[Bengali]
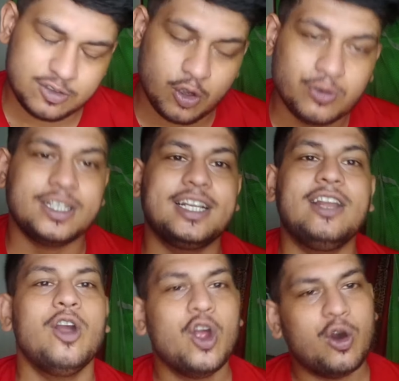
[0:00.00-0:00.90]
তখন থেকে
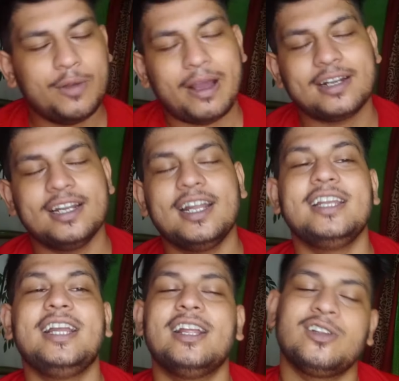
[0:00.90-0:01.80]
ওই ভাগ্নেদের
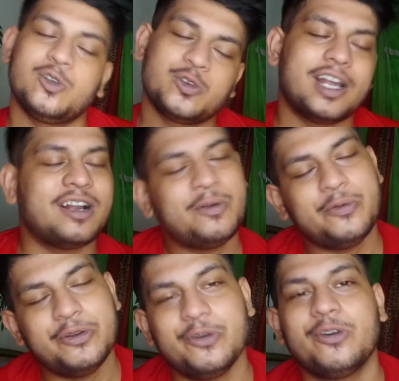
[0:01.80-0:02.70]
নিয়ে টুকটাক আমি
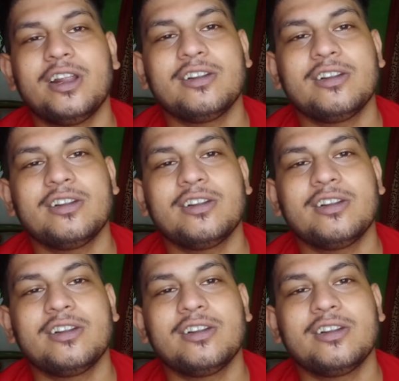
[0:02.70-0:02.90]
ভিডিও